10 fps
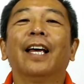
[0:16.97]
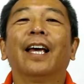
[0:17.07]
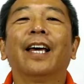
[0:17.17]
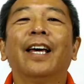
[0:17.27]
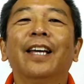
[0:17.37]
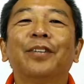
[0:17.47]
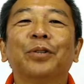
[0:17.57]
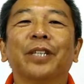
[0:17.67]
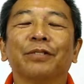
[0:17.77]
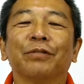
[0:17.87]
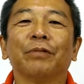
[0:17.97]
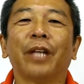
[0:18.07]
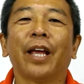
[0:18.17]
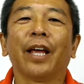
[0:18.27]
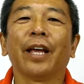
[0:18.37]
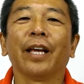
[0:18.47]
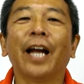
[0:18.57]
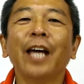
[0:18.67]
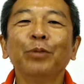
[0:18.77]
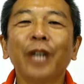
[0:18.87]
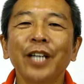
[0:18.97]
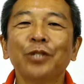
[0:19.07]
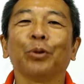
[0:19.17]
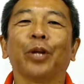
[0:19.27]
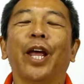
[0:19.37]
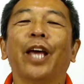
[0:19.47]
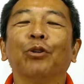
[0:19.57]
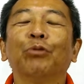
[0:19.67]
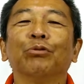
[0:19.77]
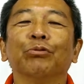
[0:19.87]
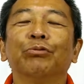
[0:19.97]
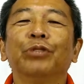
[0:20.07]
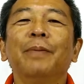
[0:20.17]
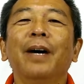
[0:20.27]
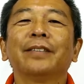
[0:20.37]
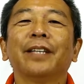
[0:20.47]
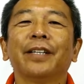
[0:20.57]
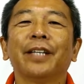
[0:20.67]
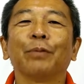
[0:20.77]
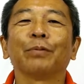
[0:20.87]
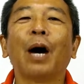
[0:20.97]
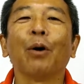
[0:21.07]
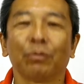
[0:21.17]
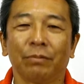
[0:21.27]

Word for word: えーとですね、ライブ会場でね、よく振り回されているタオル。